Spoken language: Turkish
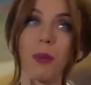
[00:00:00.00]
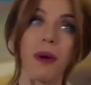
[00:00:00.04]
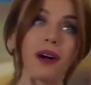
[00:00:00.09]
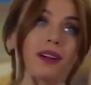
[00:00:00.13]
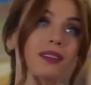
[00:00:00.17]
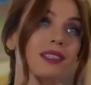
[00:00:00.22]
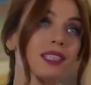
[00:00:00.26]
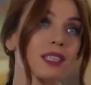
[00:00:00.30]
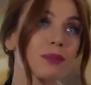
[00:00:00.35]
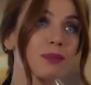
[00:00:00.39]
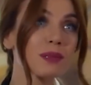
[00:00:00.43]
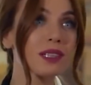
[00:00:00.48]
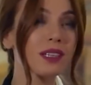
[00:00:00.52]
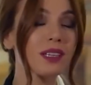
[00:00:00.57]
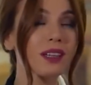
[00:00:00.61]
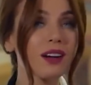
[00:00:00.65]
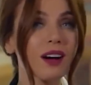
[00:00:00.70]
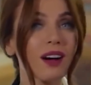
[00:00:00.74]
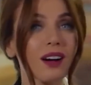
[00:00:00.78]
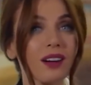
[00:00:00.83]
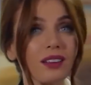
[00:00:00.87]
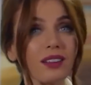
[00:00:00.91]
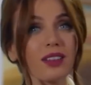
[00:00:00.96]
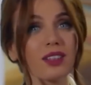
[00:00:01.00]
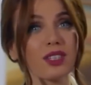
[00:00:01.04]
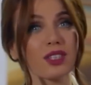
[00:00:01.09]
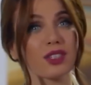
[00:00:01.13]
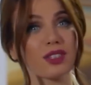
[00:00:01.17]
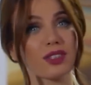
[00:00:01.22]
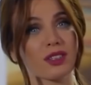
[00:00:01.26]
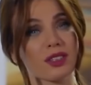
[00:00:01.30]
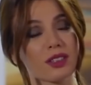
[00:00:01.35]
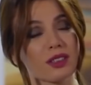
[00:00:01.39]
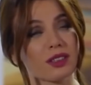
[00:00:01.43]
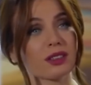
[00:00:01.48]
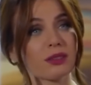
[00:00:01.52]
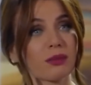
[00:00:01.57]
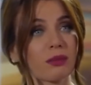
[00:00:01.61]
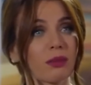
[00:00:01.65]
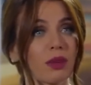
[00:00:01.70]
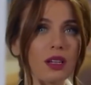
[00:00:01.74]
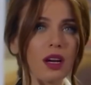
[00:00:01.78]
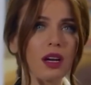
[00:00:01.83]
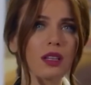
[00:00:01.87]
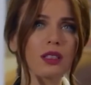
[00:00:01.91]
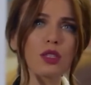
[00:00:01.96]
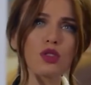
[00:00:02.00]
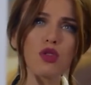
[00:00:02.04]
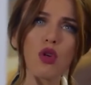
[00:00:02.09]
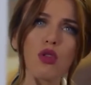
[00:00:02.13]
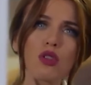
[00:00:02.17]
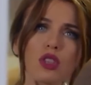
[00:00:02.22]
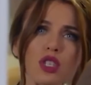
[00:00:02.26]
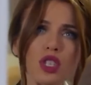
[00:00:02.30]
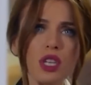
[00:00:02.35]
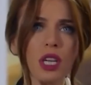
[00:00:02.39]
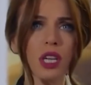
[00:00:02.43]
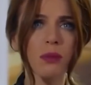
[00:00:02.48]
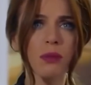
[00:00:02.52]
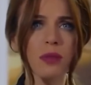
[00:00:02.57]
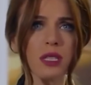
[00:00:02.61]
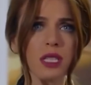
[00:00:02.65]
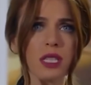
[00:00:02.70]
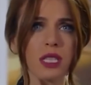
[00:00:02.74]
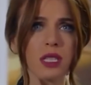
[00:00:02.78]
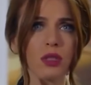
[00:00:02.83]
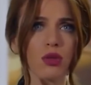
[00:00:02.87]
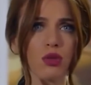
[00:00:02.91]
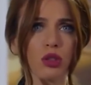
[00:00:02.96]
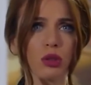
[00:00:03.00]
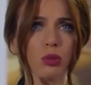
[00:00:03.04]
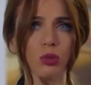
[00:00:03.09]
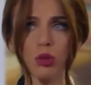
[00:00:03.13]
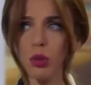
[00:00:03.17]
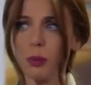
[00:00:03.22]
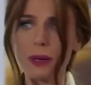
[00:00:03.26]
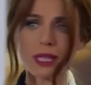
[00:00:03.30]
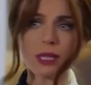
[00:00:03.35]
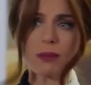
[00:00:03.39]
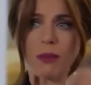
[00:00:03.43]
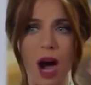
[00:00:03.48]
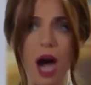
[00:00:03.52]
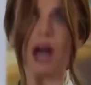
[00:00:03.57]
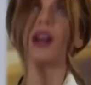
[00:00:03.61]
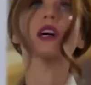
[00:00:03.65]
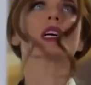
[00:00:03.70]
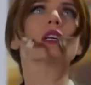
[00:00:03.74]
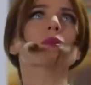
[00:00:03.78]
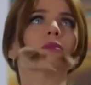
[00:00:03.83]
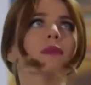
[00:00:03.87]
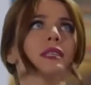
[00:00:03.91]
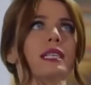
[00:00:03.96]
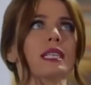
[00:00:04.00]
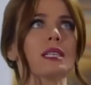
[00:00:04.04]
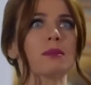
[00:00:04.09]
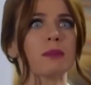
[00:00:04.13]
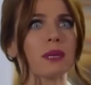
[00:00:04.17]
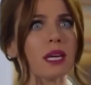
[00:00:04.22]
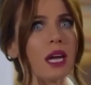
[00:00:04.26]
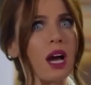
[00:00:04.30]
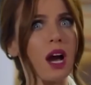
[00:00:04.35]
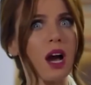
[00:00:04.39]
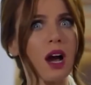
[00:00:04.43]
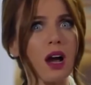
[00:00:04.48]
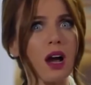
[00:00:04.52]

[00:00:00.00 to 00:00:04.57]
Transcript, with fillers: Romantik bir iki an yaşayalım. Yani çok şey mi istiyorum? Bu benim hakkım değil mi